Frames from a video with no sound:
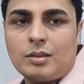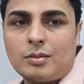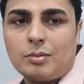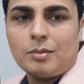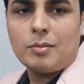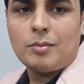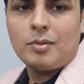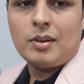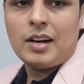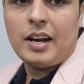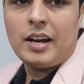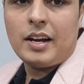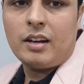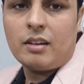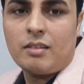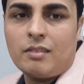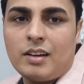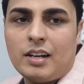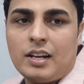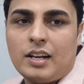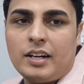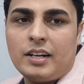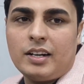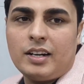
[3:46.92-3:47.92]
इसमें भी लाइट
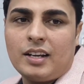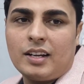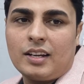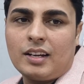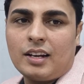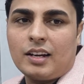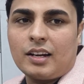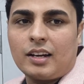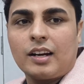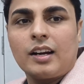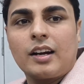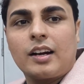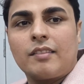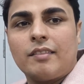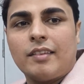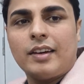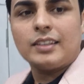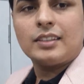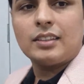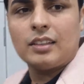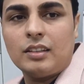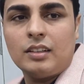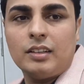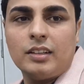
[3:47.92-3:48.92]
वाला ही ठीक लग रहा
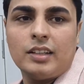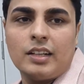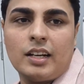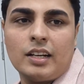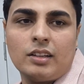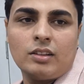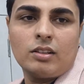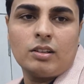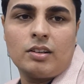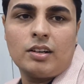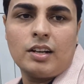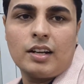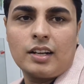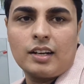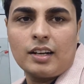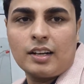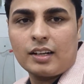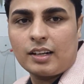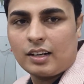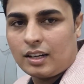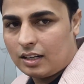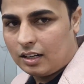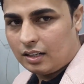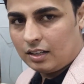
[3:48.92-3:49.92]
वैसे डिजाइन तो ठीक
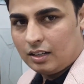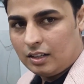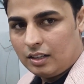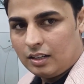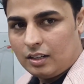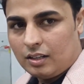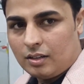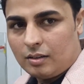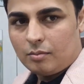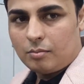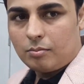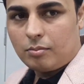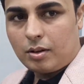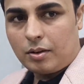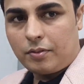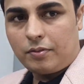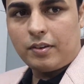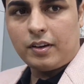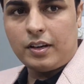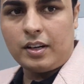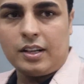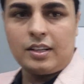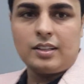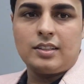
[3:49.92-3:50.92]
लग रहा पर
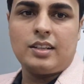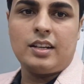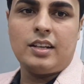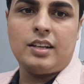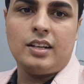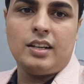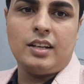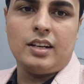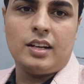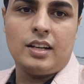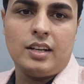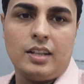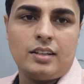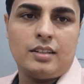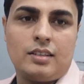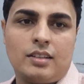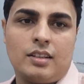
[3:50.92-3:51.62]
फिटिंग सही नहीं आ रही